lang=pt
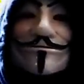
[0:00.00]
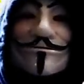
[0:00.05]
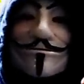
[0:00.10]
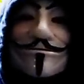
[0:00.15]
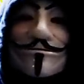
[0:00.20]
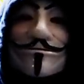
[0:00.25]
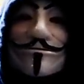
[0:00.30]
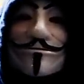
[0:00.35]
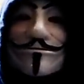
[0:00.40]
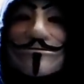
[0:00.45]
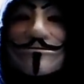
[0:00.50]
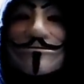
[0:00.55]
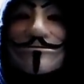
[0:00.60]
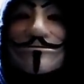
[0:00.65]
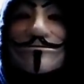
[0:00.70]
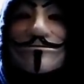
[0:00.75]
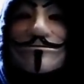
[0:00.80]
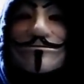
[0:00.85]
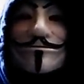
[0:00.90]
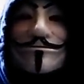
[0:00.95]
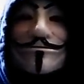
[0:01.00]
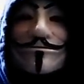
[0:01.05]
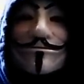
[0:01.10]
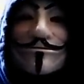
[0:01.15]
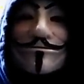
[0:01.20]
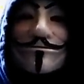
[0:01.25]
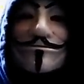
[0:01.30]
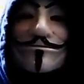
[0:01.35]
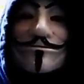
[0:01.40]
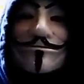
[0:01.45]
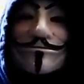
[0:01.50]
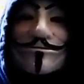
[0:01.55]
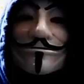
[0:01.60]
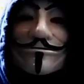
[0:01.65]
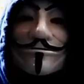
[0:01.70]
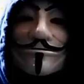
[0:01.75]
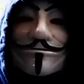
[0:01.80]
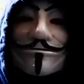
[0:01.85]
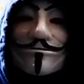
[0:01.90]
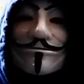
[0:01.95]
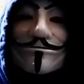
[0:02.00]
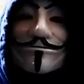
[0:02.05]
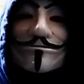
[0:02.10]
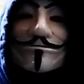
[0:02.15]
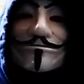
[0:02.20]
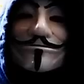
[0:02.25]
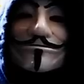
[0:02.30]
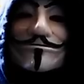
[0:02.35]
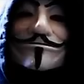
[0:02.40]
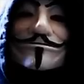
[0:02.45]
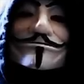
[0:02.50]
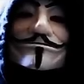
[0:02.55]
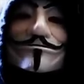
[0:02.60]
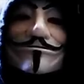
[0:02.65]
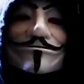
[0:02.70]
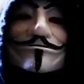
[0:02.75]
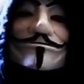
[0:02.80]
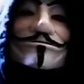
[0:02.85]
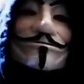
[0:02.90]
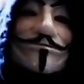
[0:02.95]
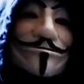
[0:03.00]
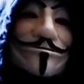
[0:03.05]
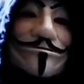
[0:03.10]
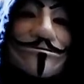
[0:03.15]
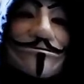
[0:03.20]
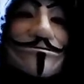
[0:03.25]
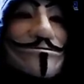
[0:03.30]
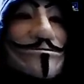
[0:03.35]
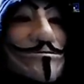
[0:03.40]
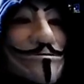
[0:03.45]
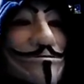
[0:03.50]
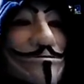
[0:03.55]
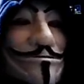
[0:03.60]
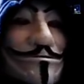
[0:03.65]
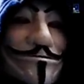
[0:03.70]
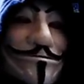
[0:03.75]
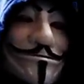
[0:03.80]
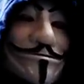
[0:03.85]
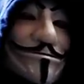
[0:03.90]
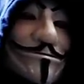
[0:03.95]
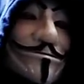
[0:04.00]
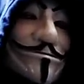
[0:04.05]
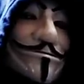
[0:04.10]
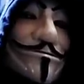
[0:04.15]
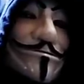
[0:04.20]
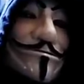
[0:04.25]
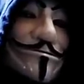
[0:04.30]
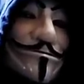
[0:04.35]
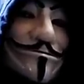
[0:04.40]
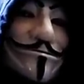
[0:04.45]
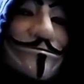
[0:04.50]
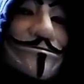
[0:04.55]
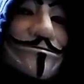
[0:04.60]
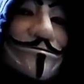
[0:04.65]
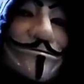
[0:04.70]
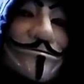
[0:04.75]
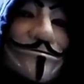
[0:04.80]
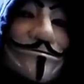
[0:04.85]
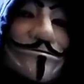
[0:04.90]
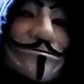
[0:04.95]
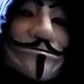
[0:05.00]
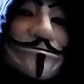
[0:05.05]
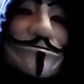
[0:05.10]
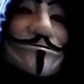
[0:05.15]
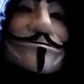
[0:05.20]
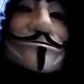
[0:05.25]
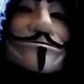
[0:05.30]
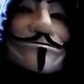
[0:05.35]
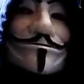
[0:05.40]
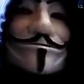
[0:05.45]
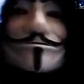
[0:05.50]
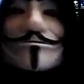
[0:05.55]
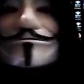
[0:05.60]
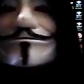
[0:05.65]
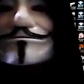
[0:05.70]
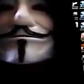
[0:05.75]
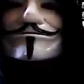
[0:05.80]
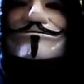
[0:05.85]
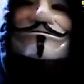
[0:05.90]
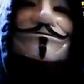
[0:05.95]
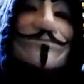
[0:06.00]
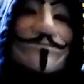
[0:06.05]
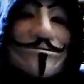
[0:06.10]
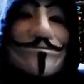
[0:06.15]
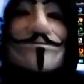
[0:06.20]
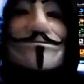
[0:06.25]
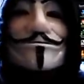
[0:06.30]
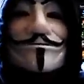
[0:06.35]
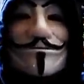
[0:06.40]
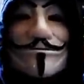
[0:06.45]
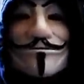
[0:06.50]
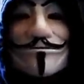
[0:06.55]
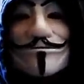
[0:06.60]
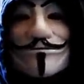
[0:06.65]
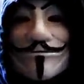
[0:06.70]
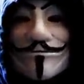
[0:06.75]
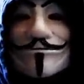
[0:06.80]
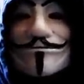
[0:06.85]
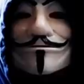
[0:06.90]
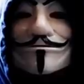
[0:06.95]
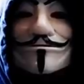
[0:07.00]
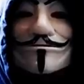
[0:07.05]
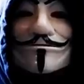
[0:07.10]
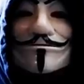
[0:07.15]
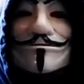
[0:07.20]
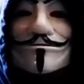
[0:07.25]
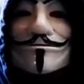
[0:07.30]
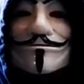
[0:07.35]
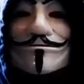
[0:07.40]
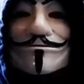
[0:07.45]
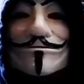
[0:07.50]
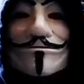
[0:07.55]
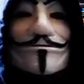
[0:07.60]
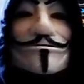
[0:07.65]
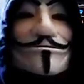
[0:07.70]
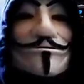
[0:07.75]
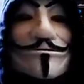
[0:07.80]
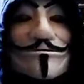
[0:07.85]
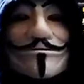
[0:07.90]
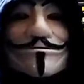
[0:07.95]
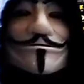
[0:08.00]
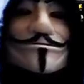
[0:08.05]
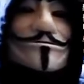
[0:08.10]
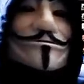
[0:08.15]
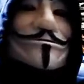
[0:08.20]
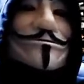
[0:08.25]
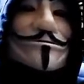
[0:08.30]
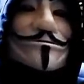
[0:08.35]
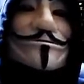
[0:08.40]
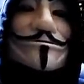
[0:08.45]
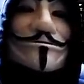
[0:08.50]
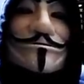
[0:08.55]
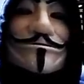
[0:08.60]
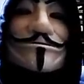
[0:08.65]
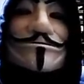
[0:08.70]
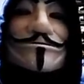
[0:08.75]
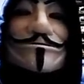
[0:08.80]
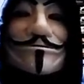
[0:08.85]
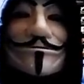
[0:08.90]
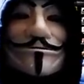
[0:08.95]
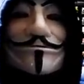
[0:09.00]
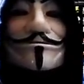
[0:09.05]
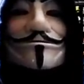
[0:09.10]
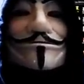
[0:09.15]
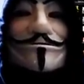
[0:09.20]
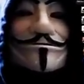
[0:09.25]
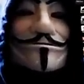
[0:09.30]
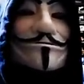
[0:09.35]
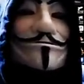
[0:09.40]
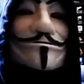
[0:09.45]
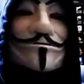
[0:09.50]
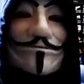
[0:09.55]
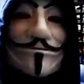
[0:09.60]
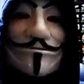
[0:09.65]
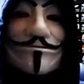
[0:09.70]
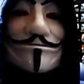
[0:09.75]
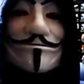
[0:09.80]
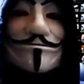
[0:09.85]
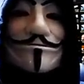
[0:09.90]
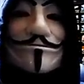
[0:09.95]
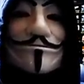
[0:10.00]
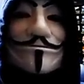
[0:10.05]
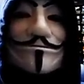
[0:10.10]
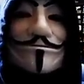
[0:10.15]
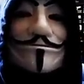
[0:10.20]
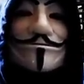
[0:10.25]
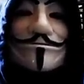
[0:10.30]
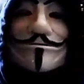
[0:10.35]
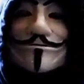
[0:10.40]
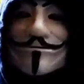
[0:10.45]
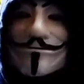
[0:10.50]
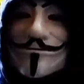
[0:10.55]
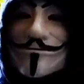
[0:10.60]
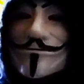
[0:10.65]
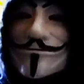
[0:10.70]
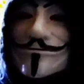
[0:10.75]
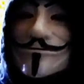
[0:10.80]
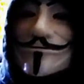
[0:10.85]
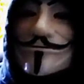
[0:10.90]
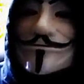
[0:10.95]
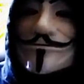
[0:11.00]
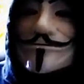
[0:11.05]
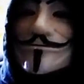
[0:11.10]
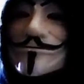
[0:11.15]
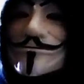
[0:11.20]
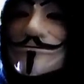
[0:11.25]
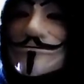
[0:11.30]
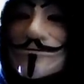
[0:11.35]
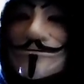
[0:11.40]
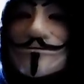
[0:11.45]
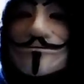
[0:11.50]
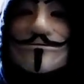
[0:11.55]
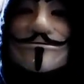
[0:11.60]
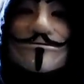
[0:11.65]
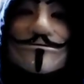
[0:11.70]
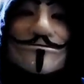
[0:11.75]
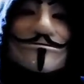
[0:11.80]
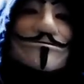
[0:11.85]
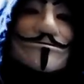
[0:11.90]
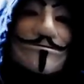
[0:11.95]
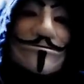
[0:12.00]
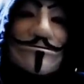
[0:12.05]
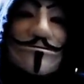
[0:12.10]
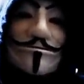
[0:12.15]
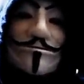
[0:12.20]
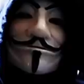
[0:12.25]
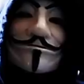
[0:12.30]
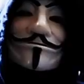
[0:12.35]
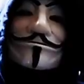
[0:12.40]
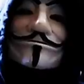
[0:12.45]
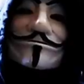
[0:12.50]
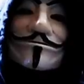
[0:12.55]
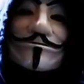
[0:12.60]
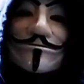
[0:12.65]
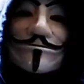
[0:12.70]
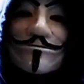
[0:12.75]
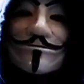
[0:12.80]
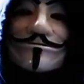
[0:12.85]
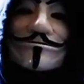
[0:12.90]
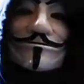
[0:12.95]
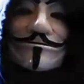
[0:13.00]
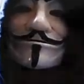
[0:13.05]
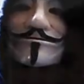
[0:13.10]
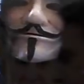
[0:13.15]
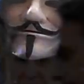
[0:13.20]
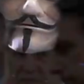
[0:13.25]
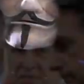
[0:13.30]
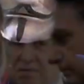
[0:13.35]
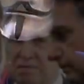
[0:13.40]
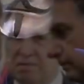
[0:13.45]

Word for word: dia do BRICS aqui no Brasil. Tem alguns pontos que eu acho que vão estar em pauta no BRICS, mesmo que extraoficialmente, que é o caso do golpe dentro da Bolívia. Né? E eu acho que o Putin, representando a